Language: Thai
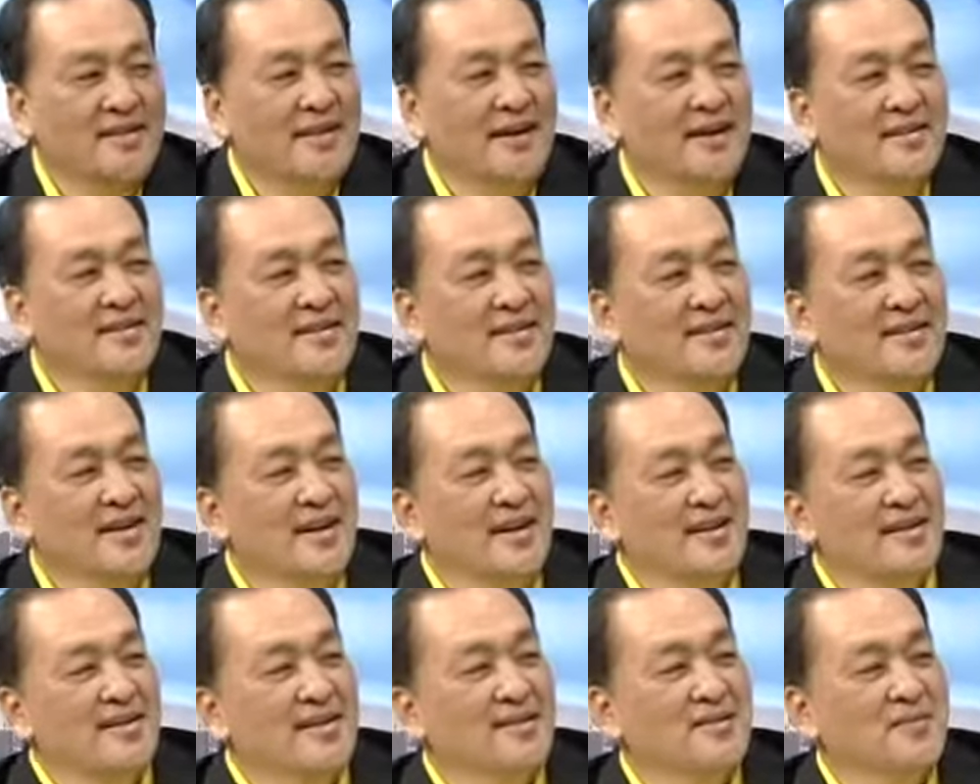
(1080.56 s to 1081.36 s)
การเดิน
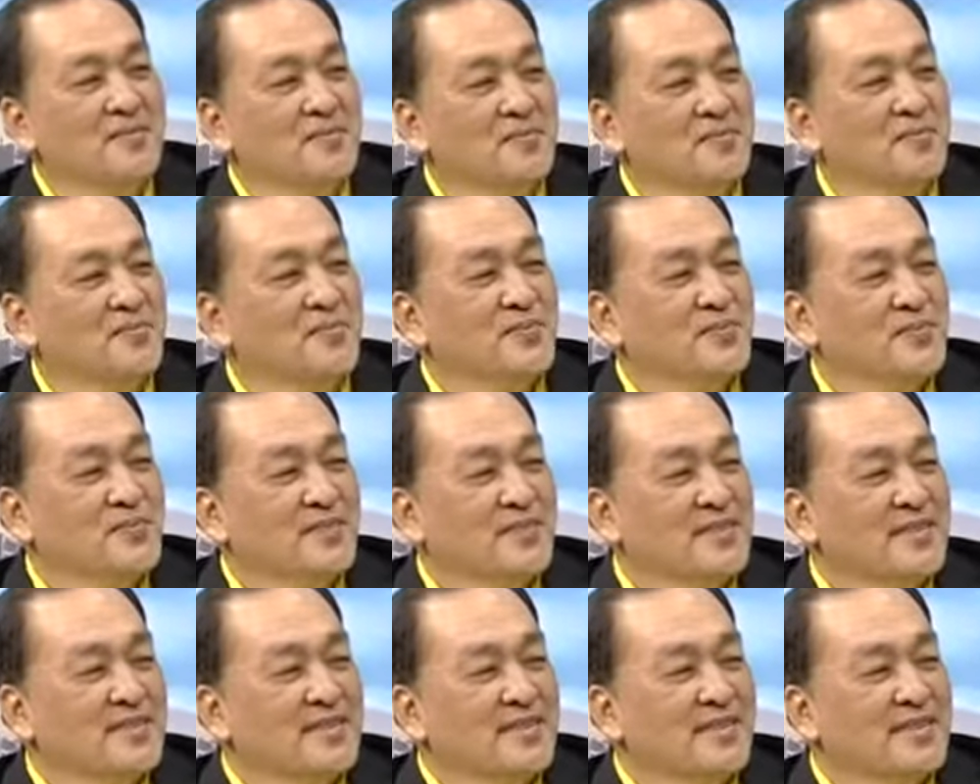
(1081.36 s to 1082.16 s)
ทางมีครับ ต
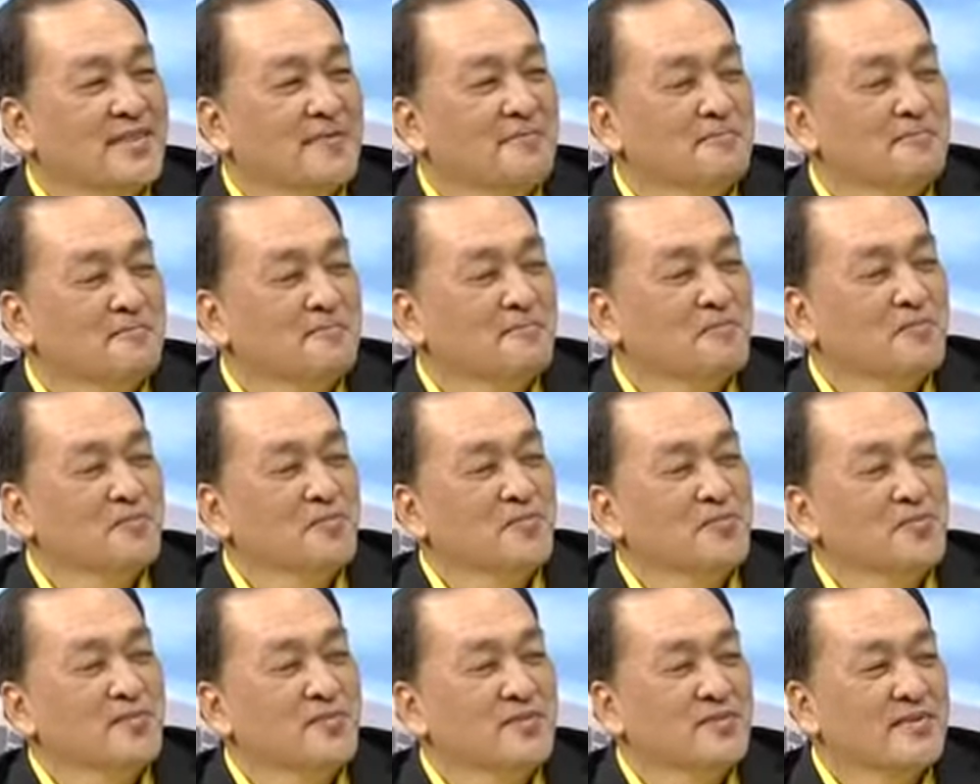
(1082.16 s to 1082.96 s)
อนนี้เนี่ยเทศ
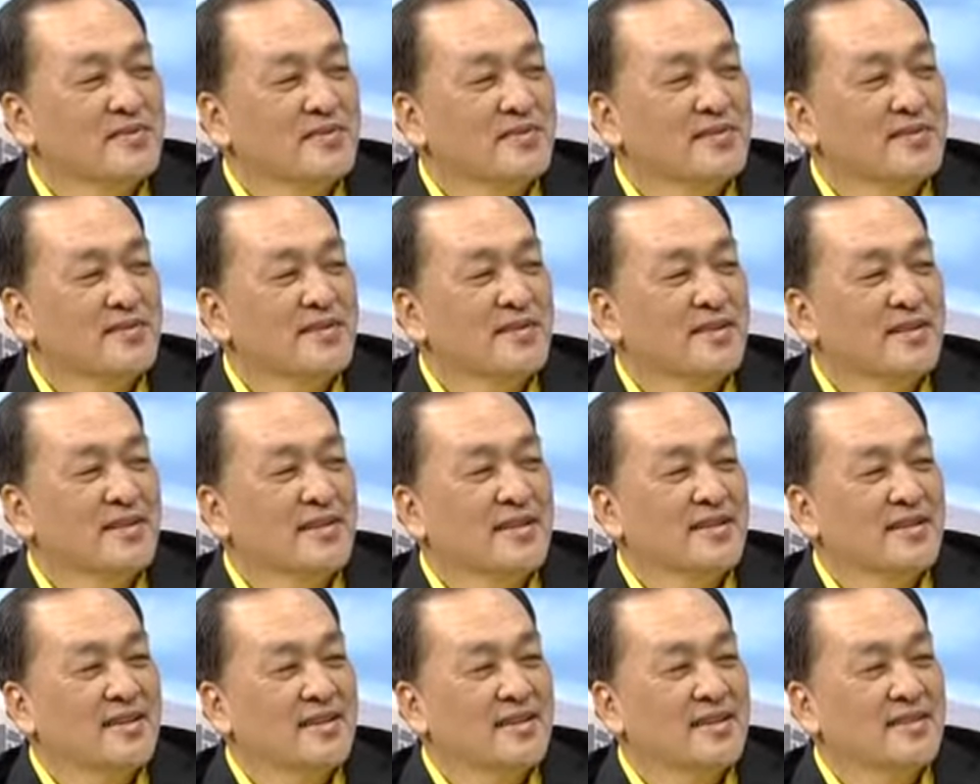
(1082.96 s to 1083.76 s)
บาลเมืองพัทยา
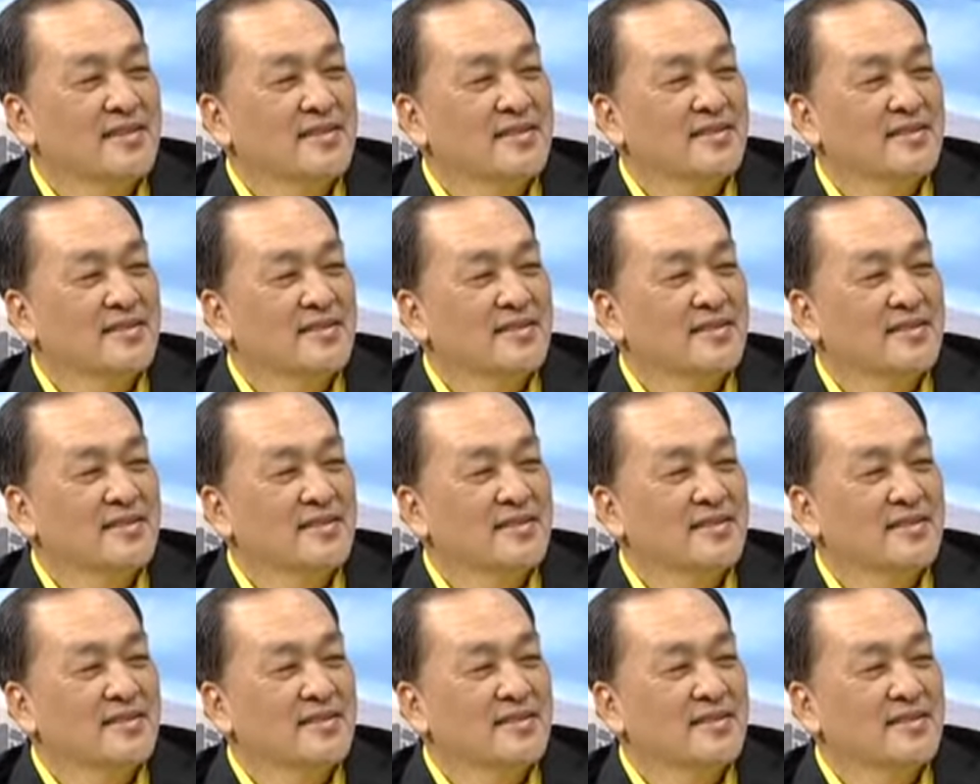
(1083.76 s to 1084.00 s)
ก็กำ